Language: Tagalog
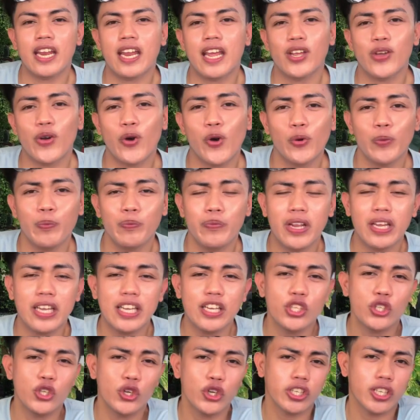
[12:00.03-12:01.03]
and I hope
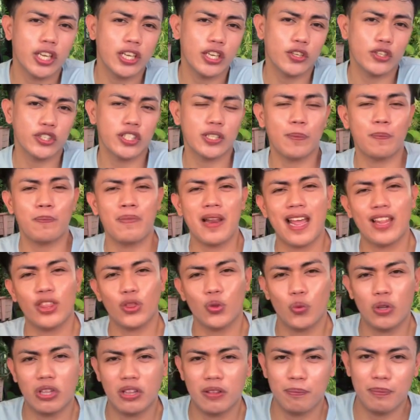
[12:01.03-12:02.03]
nag-enjoy kayo sa Plant
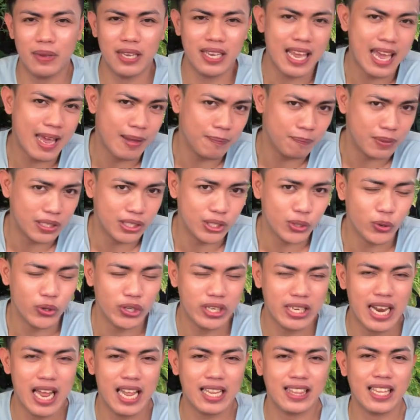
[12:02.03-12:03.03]
With Me episode
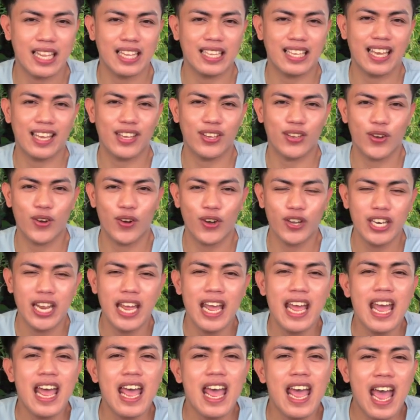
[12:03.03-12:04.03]
natin ngayon.
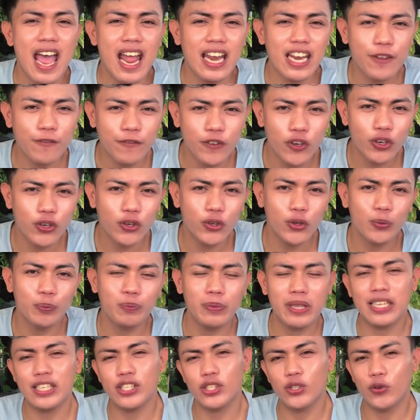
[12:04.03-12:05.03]
And if you do,
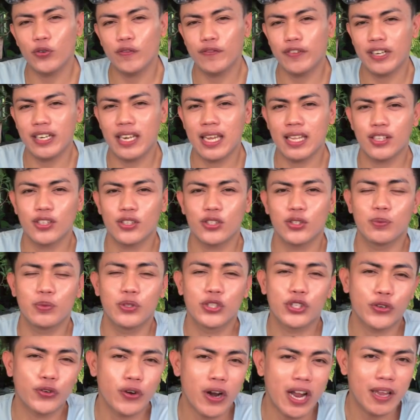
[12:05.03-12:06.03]
please don't forget to
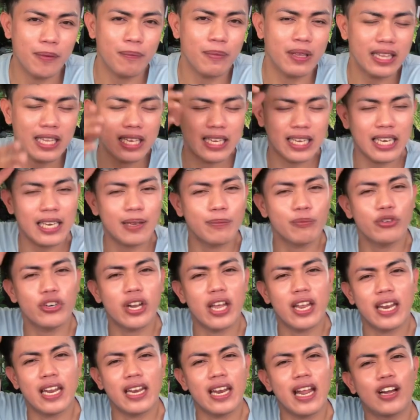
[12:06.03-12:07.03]
subscribe at i-click mo na
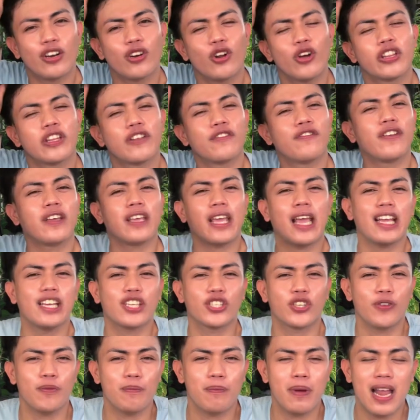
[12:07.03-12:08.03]
rin ang
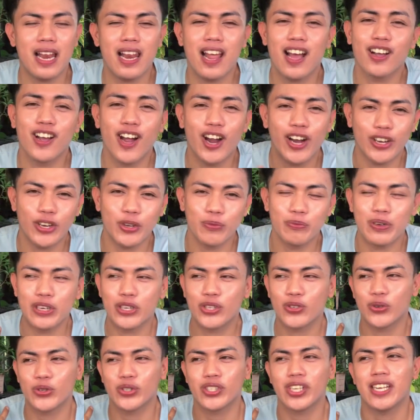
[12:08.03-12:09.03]
notification bell. Hagardo
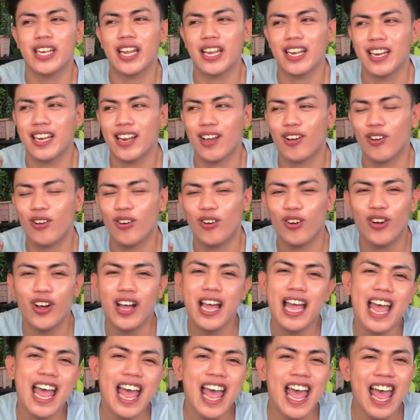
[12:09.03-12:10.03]
Bersusa na din ako.
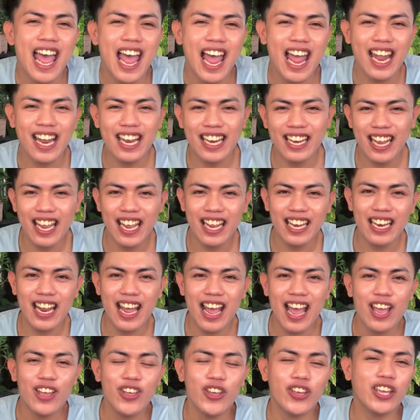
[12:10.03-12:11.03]
And then,
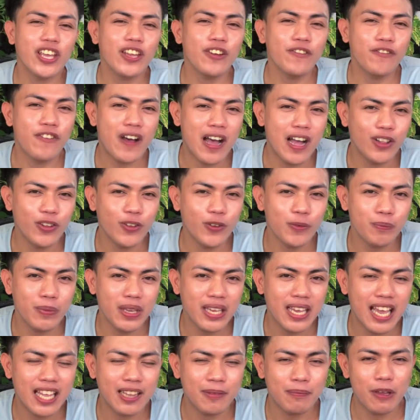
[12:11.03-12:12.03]
you can follow
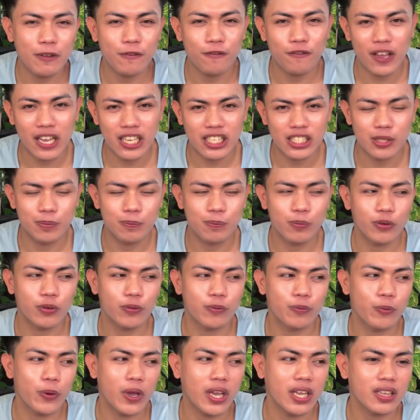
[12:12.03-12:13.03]
me at my Facebook.
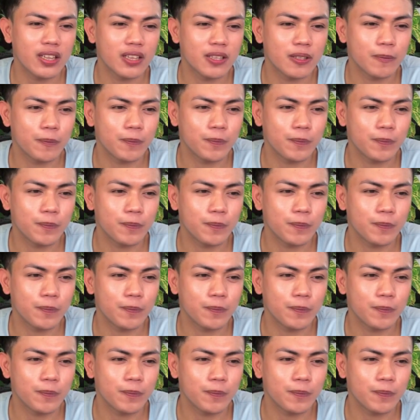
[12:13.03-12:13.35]
page.